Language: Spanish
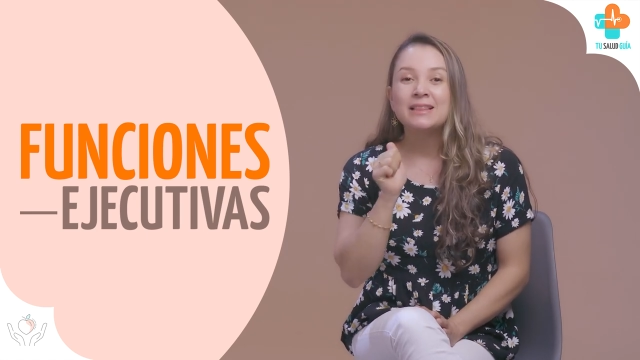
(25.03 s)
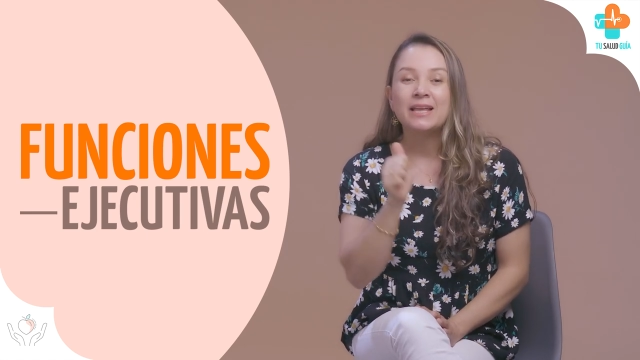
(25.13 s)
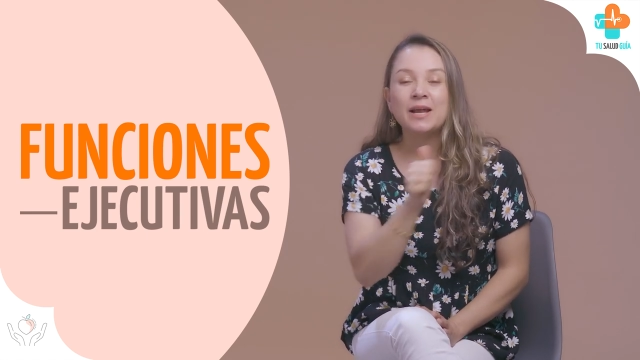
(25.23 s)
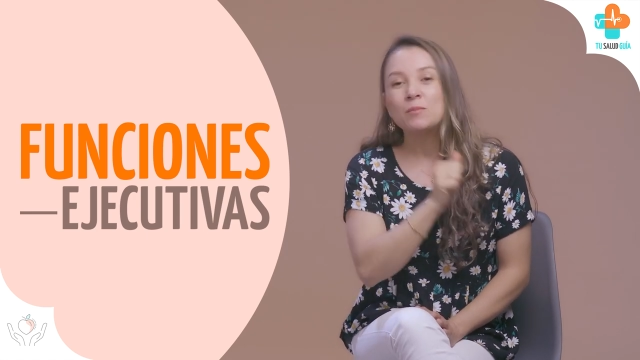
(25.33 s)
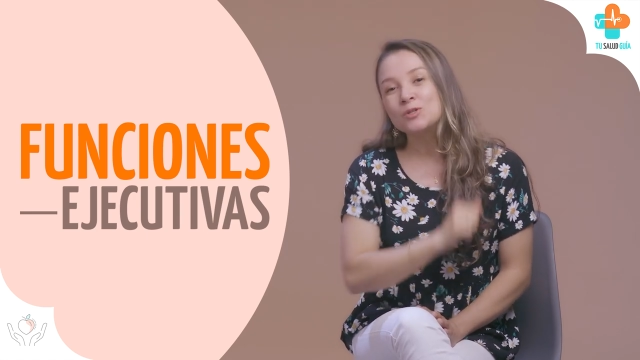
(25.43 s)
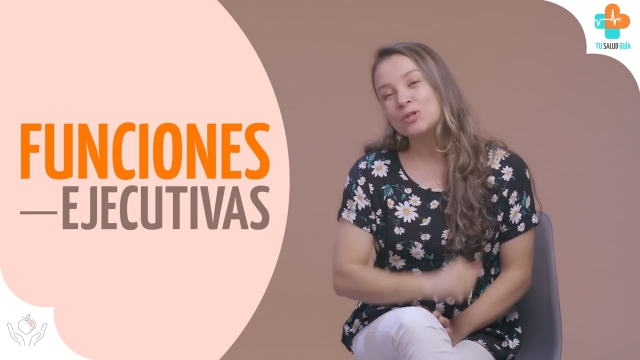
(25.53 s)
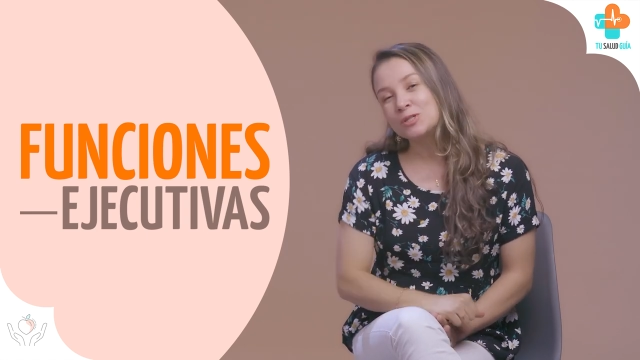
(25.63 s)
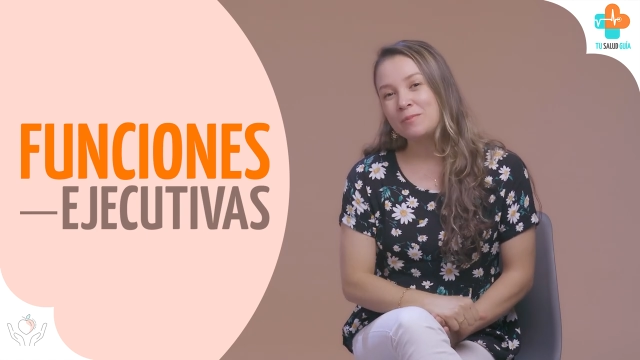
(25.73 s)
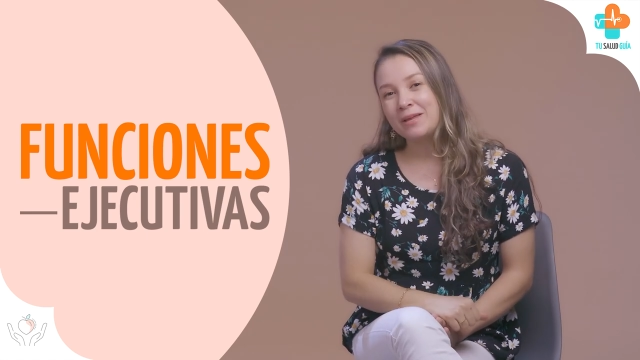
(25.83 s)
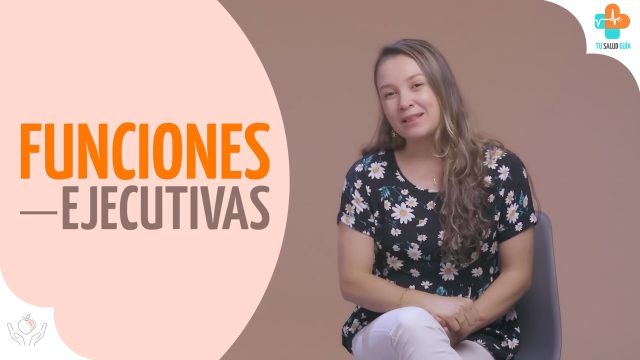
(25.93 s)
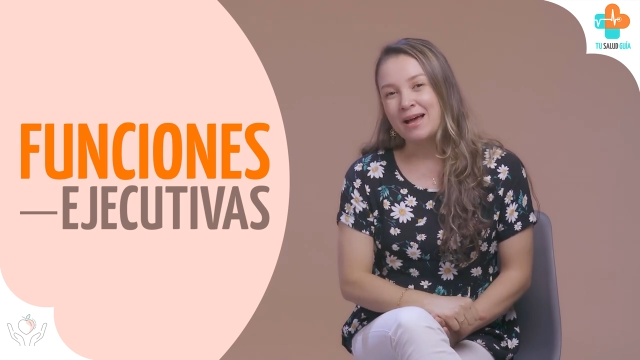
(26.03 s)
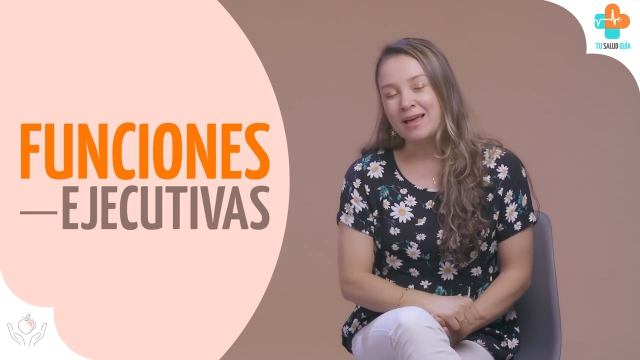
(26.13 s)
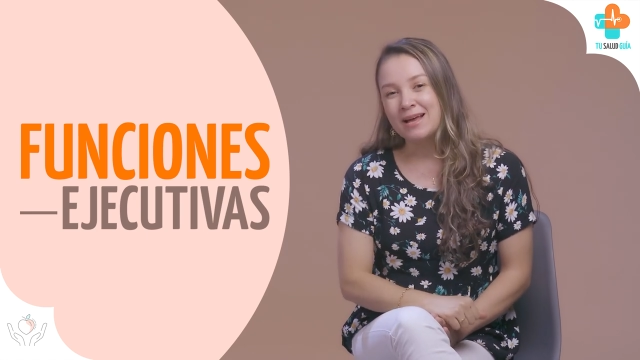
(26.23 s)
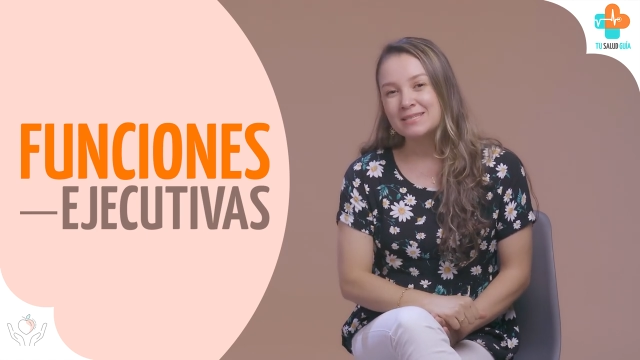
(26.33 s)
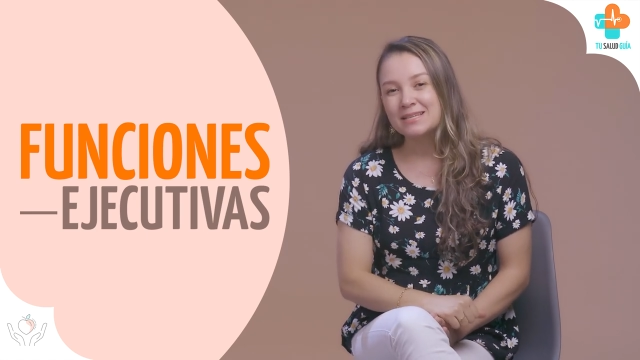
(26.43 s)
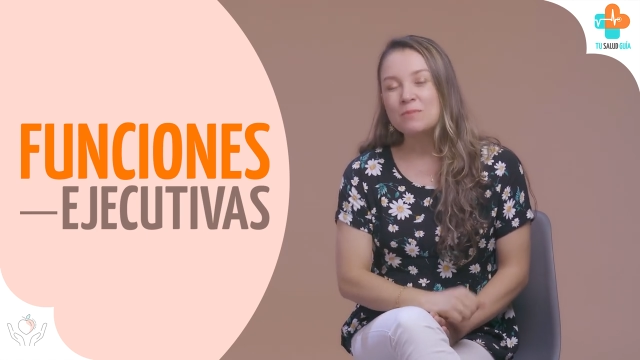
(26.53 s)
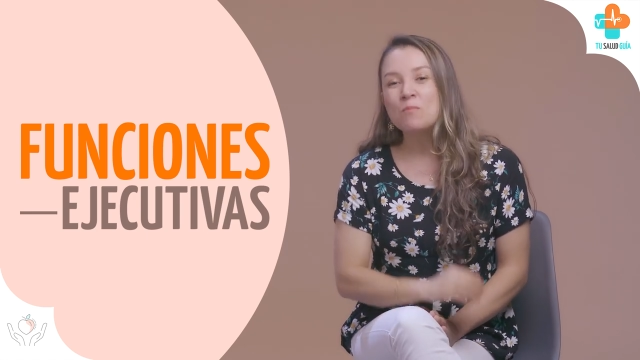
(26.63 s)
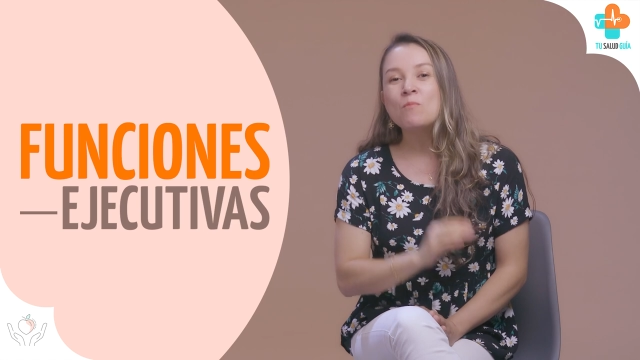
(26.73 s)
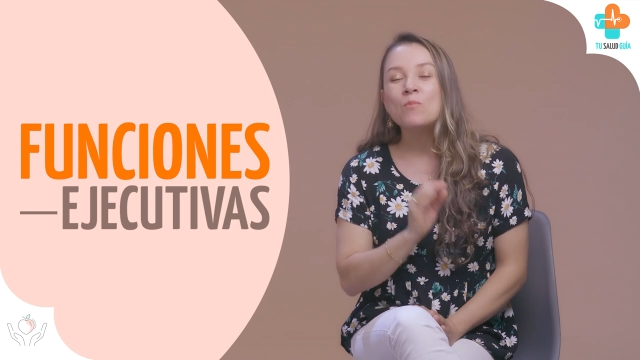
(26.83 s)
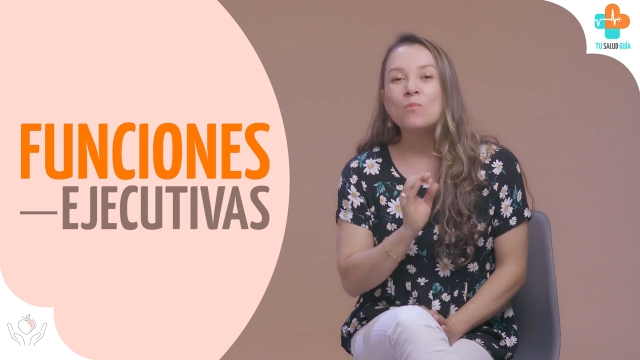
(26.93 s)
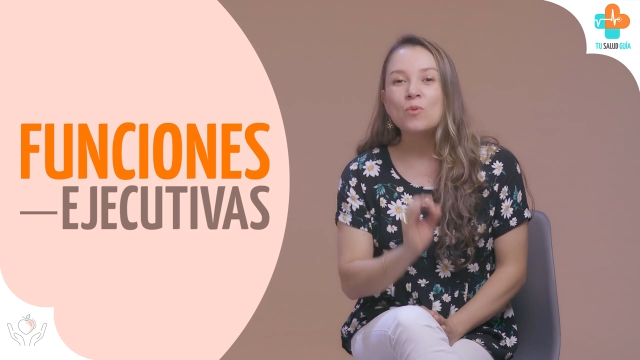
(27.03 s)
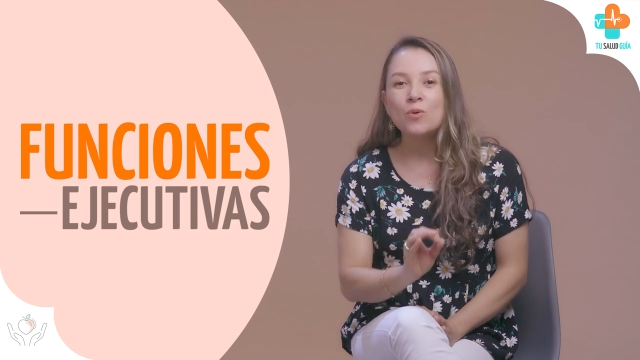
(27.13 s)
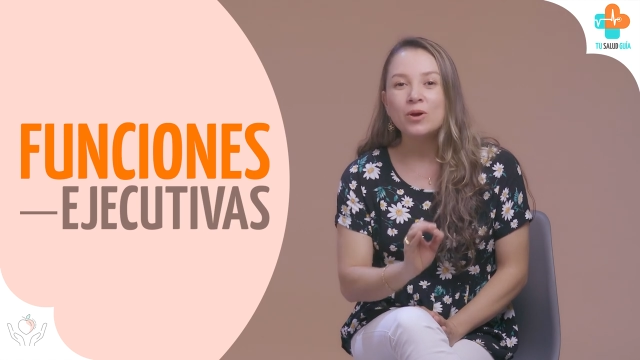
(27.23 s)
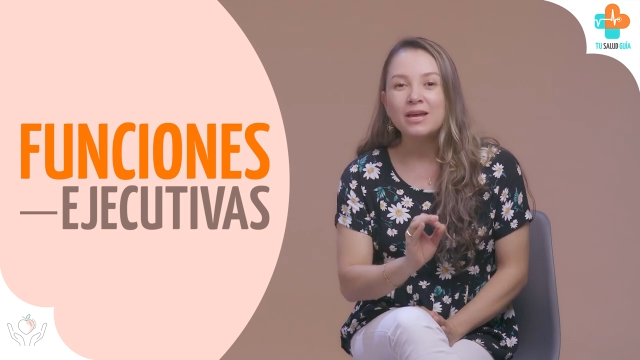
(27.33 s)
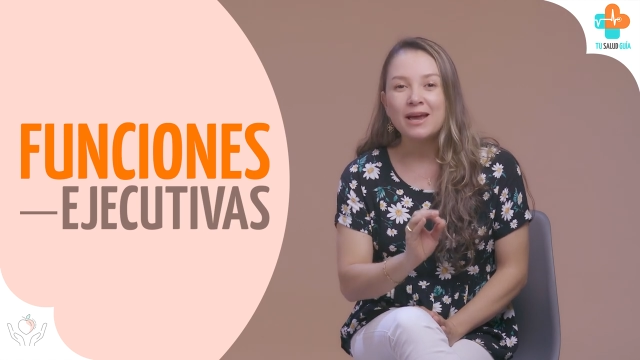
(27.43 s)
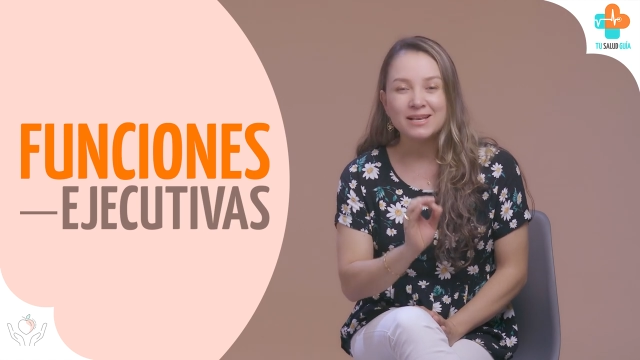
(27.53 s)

Tenemos dos invitadas muy